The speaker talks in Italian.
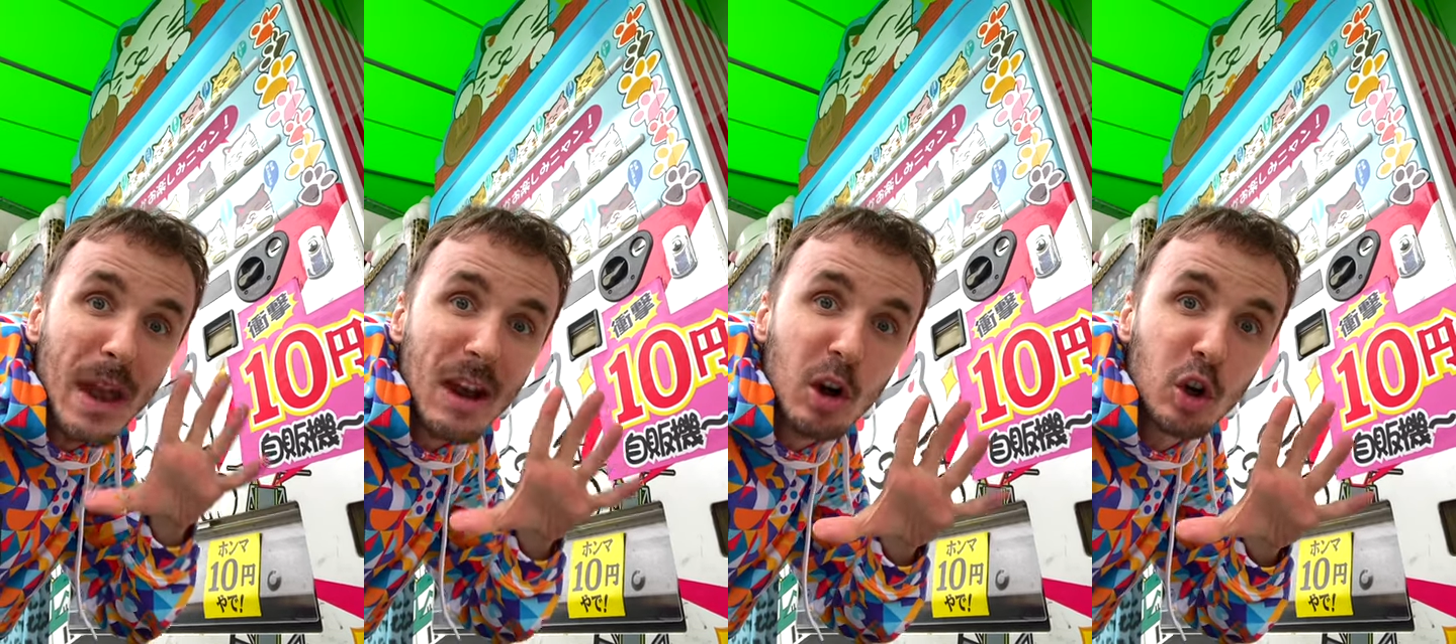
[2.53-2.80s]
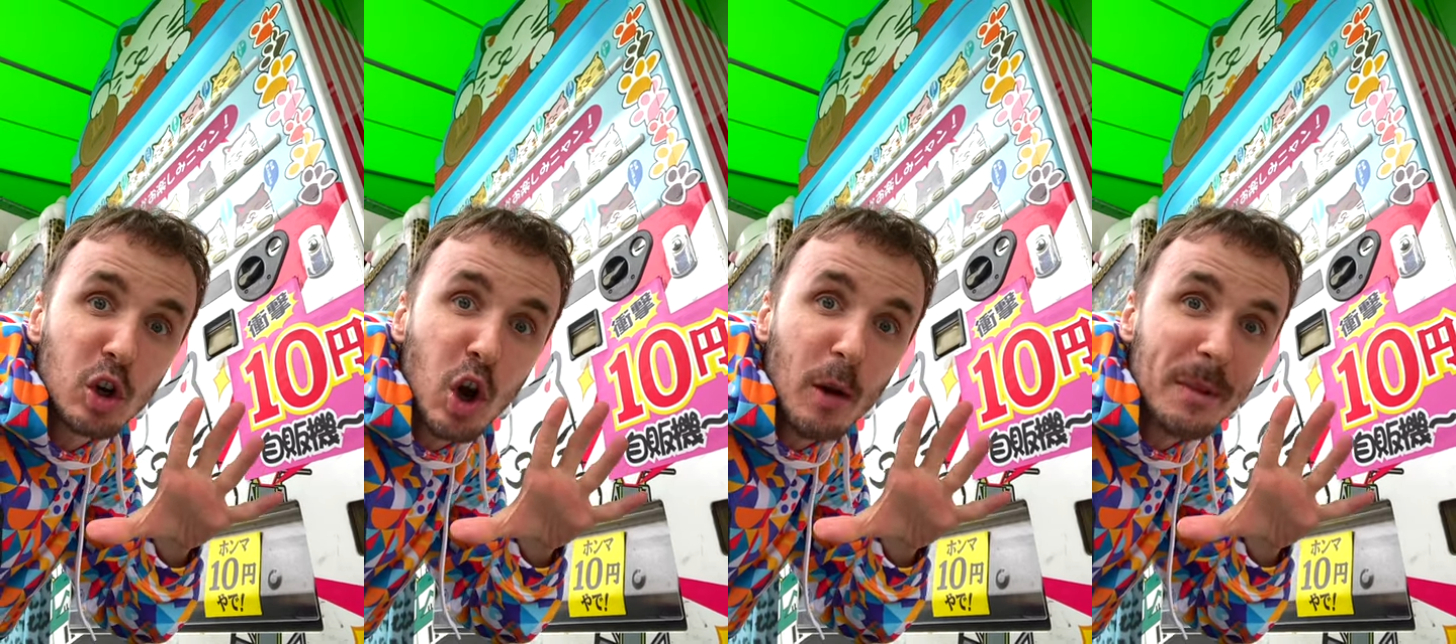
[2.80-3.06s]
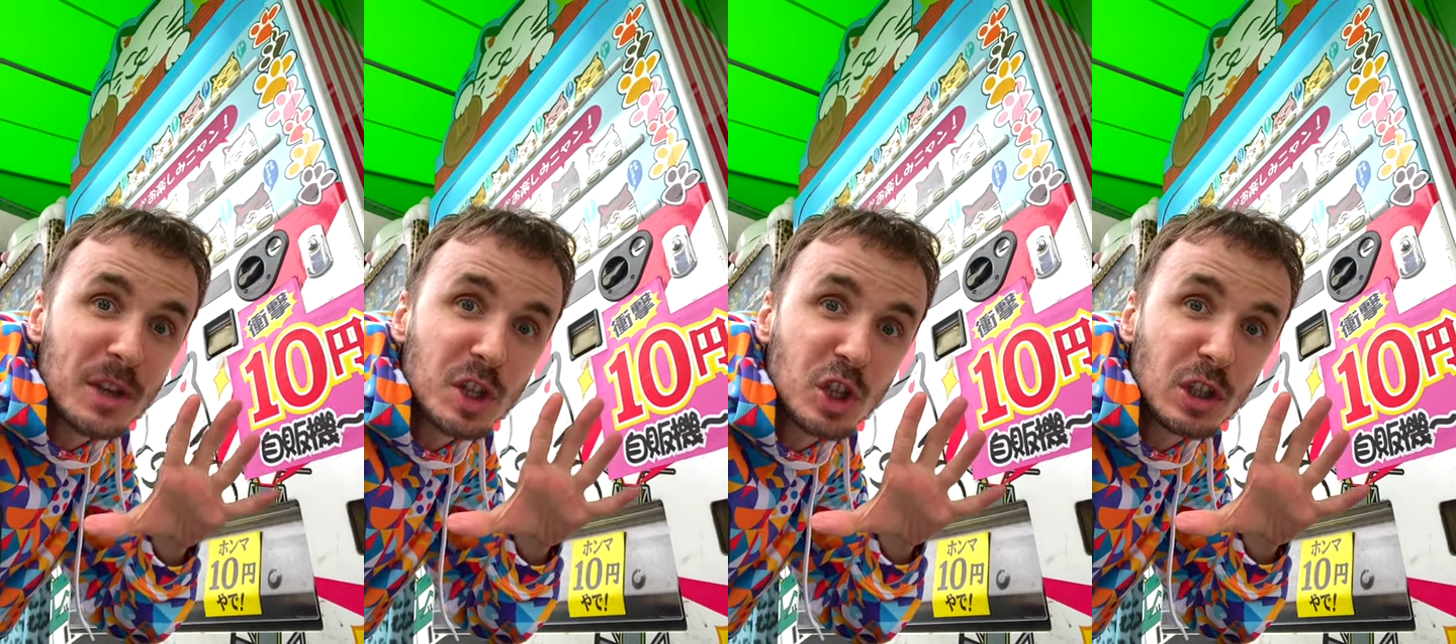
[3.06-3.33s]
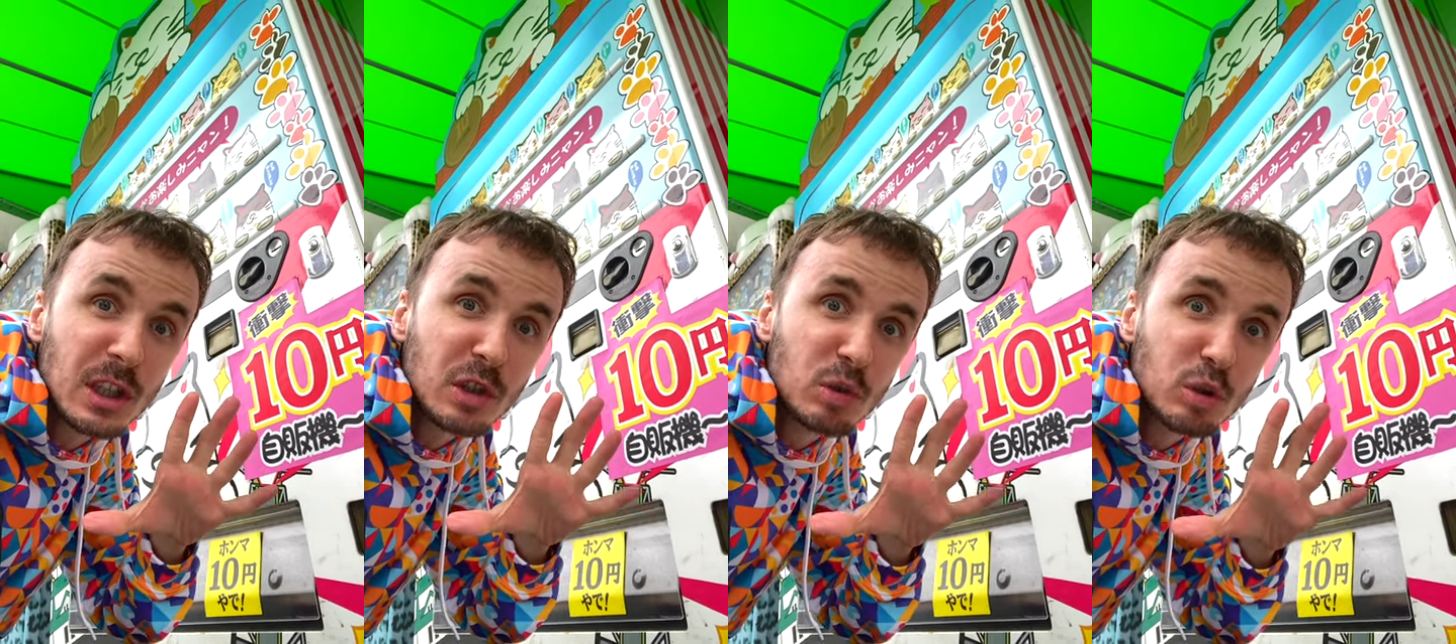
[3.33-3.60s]

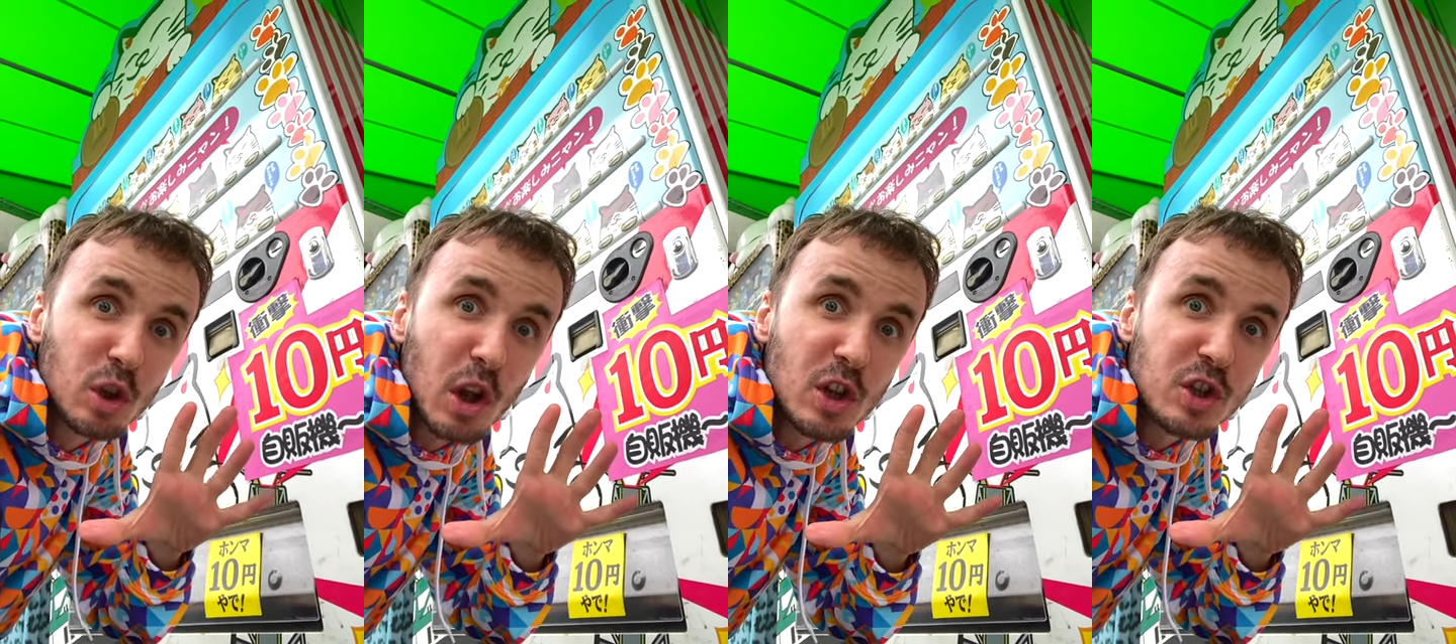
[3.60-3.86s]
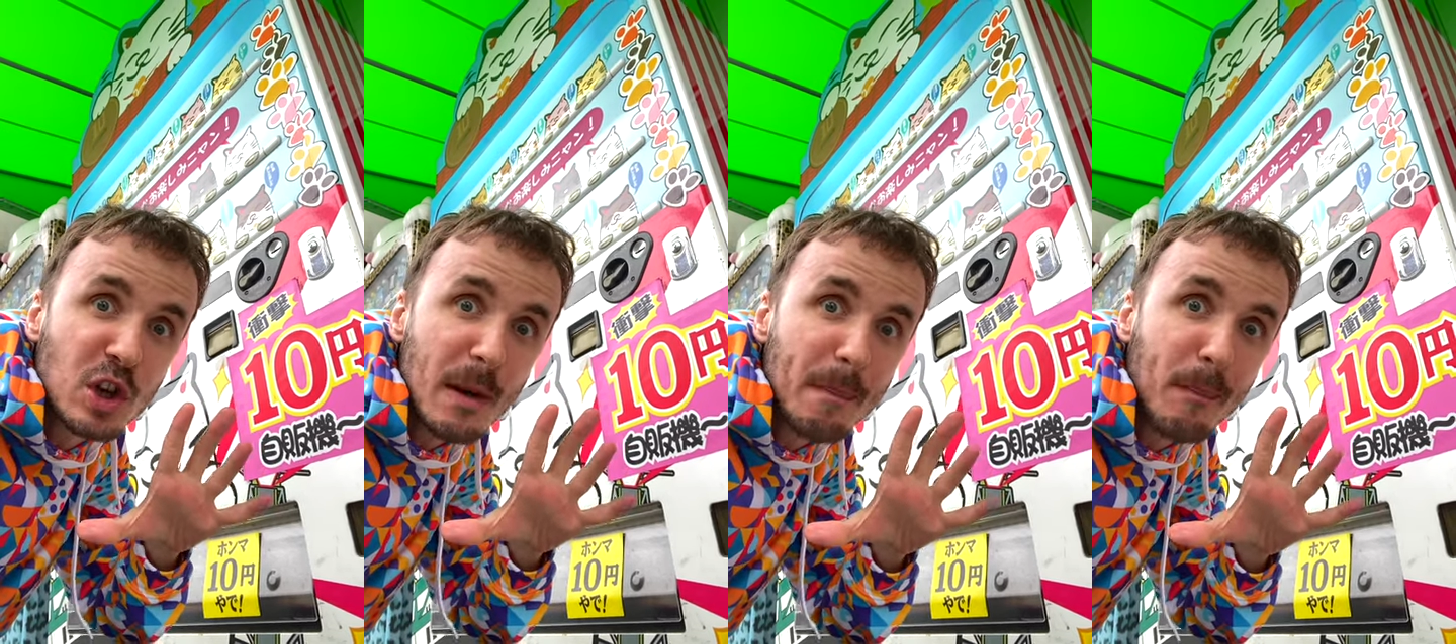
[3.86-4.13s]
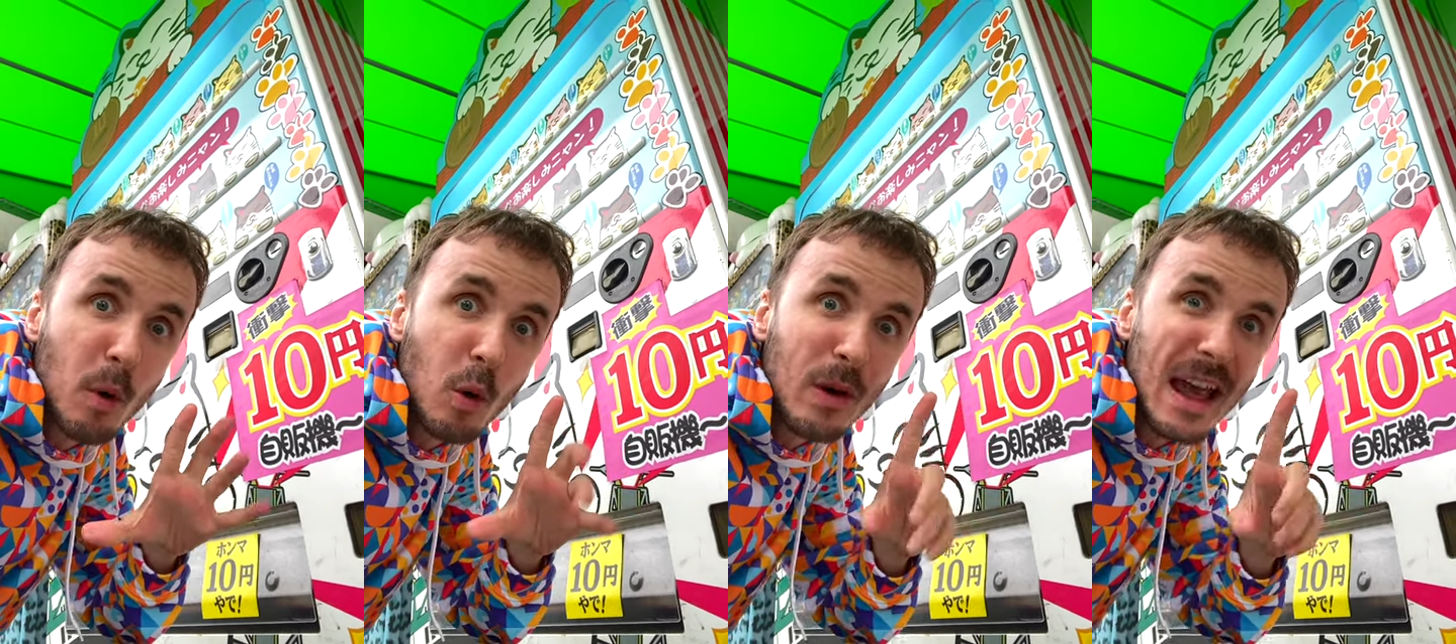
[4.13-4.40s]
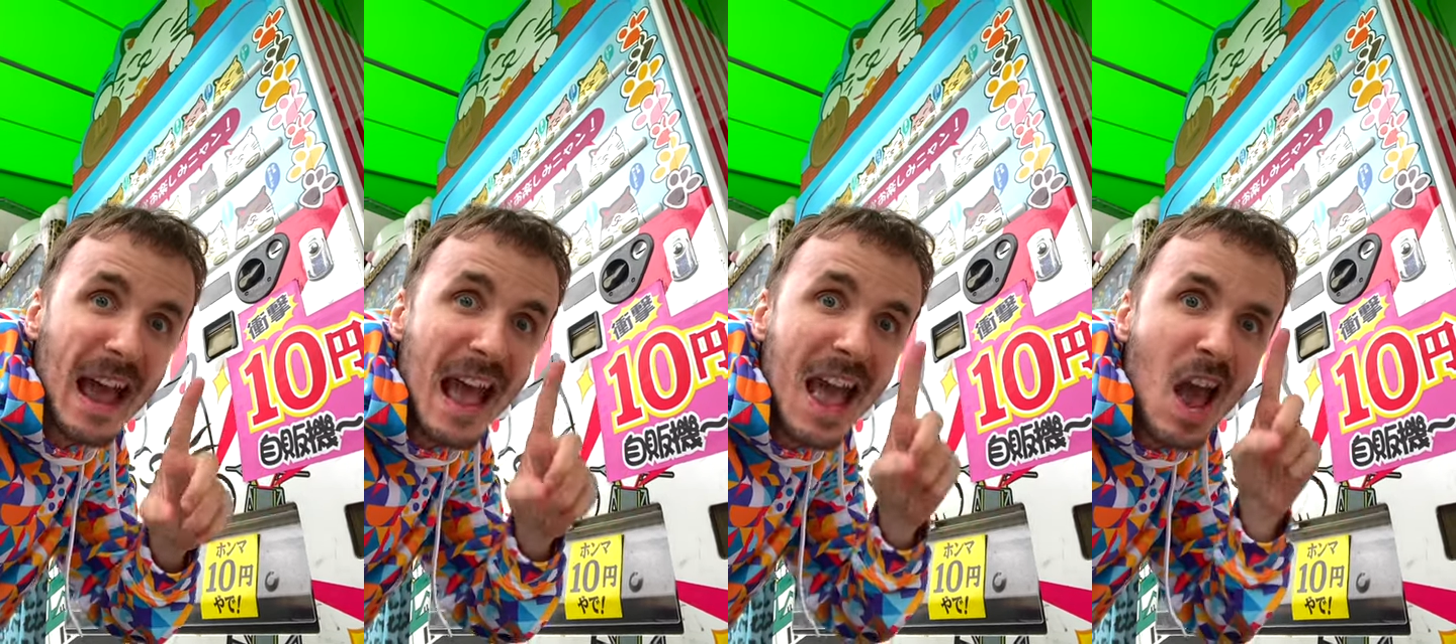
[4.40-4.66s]
economici di tutto il
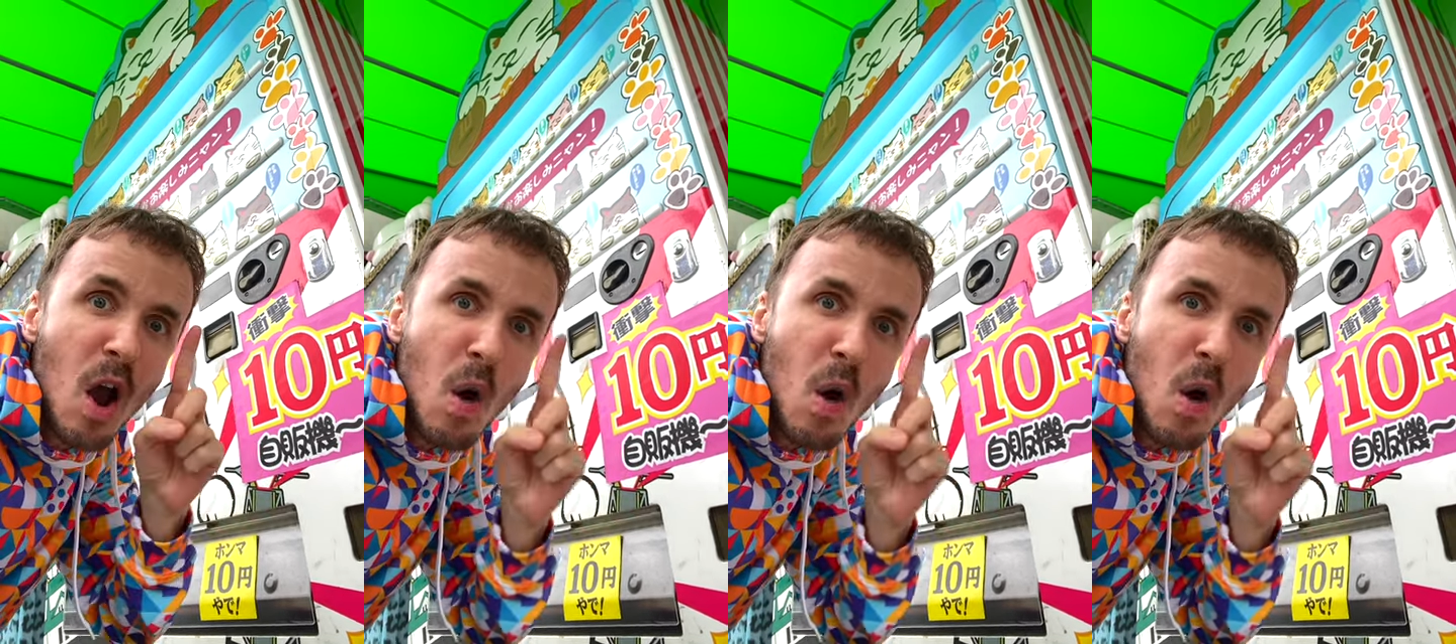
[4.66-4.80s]
Giappone.